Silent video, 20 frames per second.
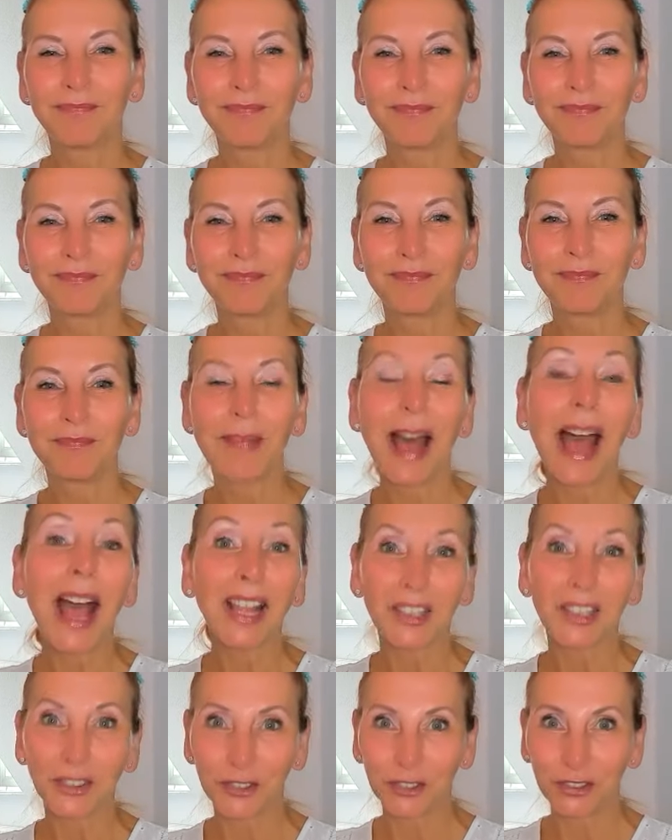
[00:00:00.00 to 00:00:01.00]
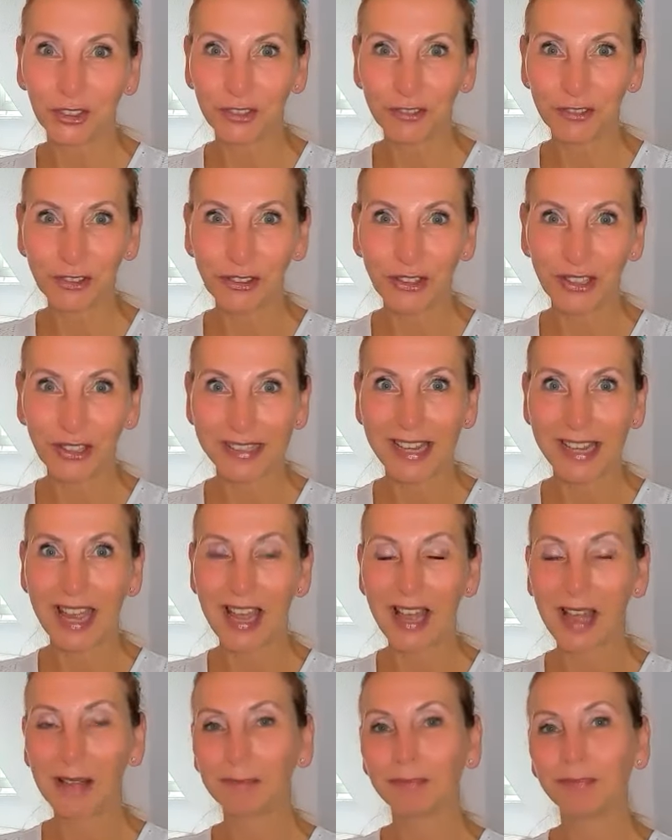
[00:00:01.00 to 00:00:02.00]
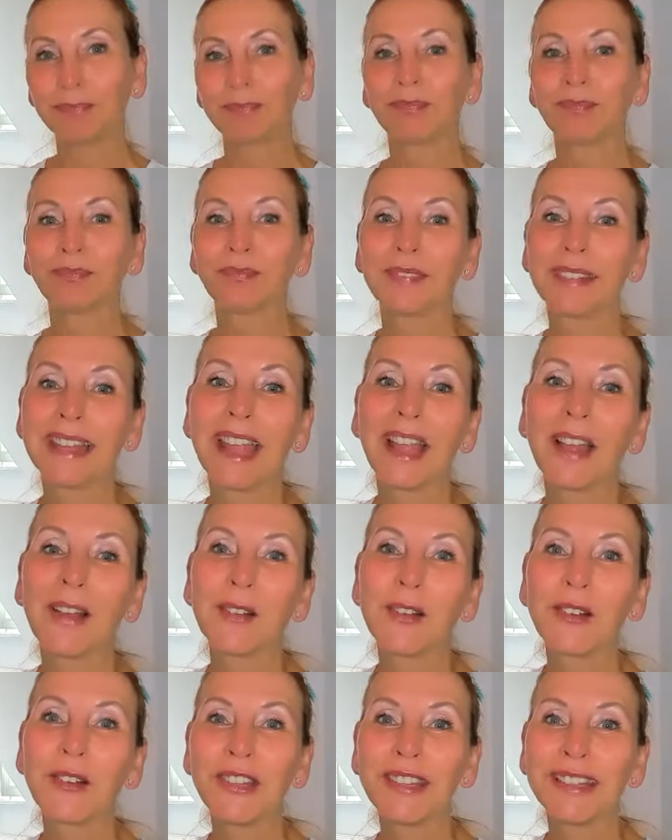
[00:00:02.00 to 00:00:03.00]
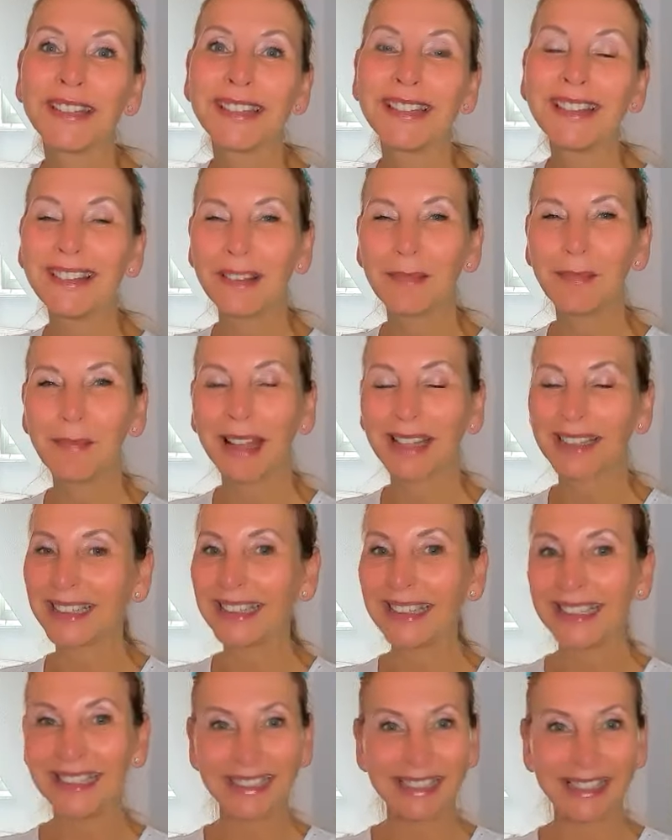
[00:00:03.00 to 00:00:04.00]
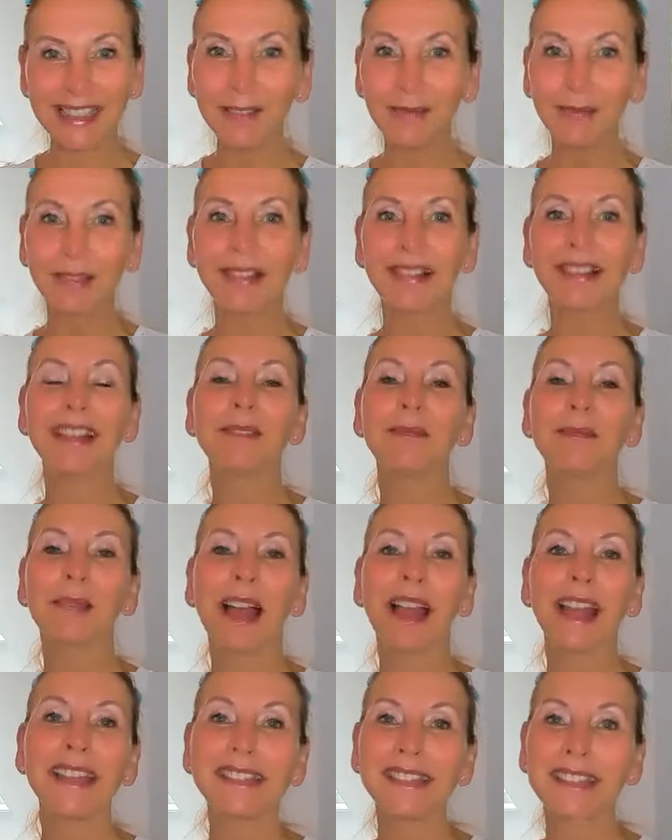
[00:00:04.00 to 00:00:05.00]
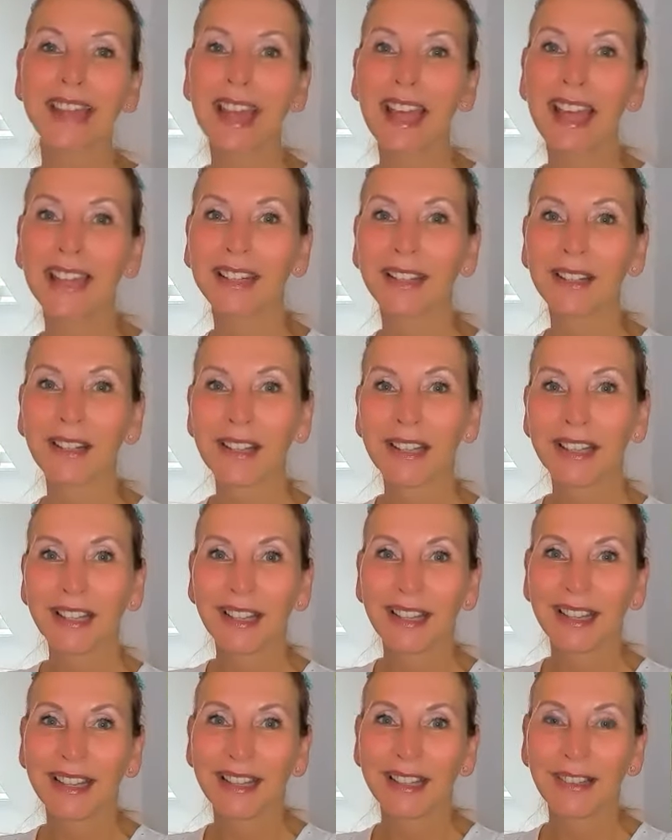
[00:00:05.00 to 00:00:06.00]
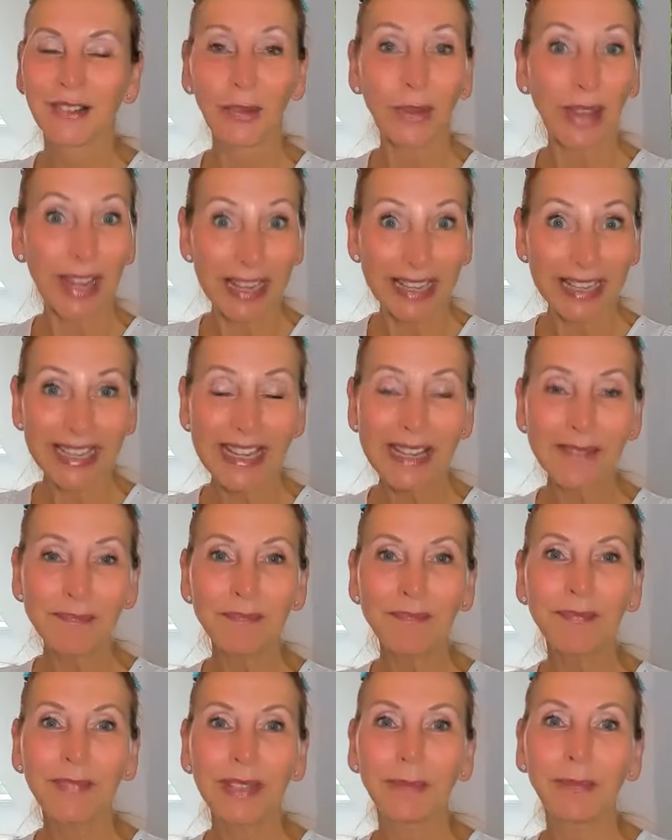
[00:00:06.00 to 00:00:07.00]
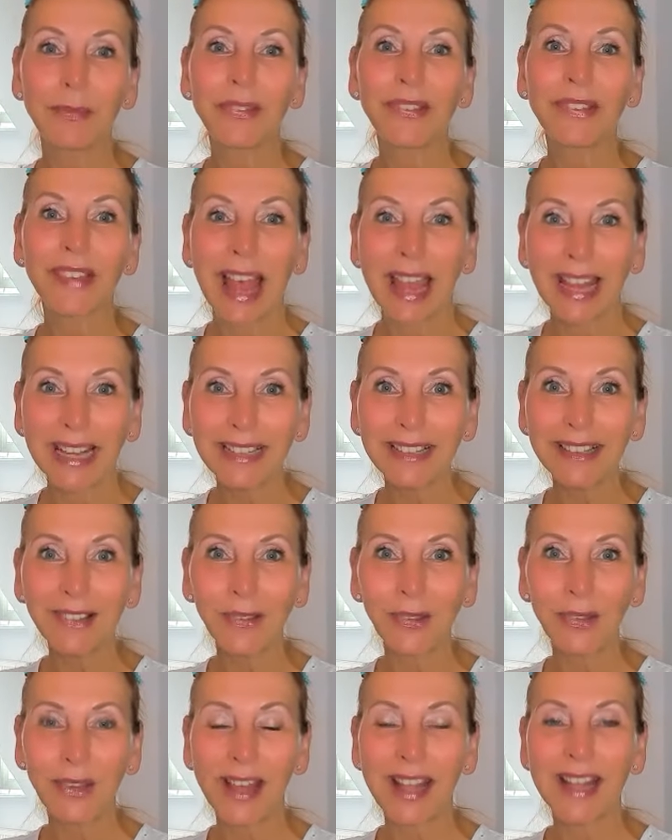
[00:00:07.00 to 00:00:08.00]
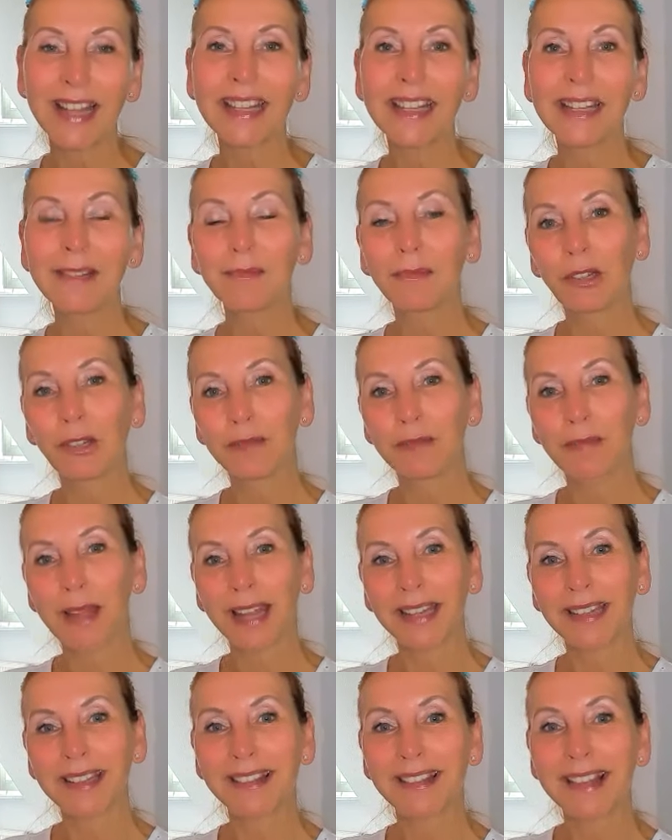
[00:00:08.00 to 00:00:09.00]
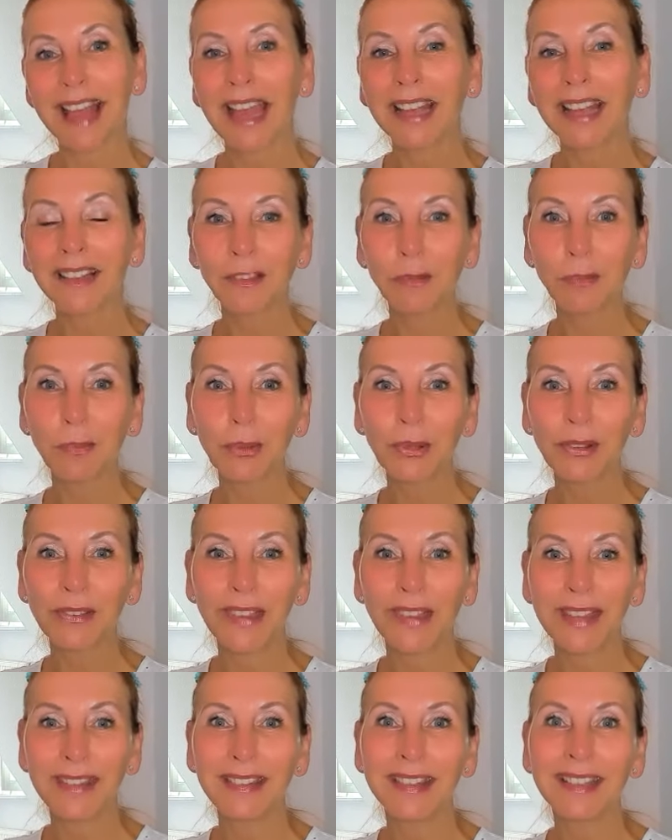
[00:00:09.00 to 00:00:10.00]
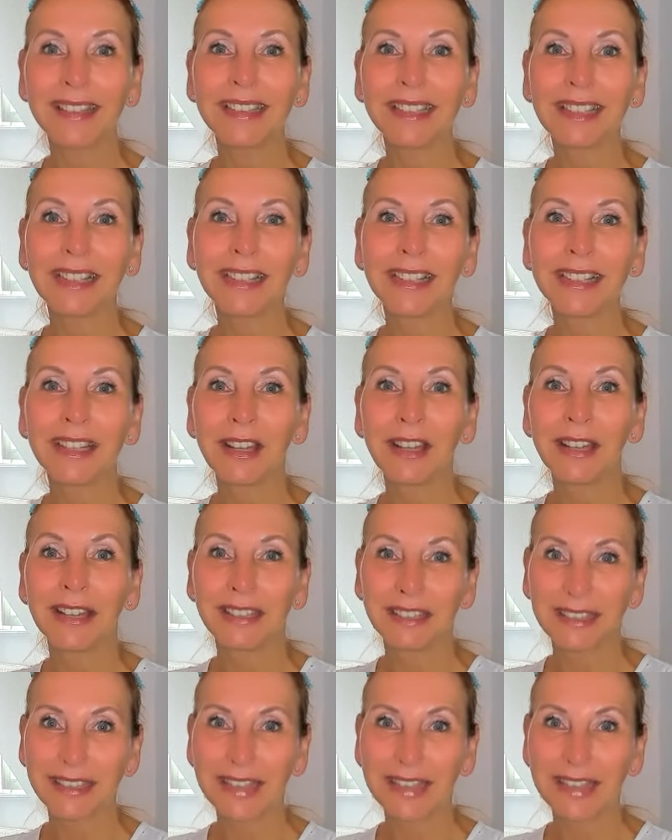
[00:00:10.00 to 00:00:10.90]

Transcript: hm, magisch gewirkt haben. Ja, und diese Magie, ich liebe sie im Alltag, zu erleben, im Sein zu erleben und meine Seinsprozesse, die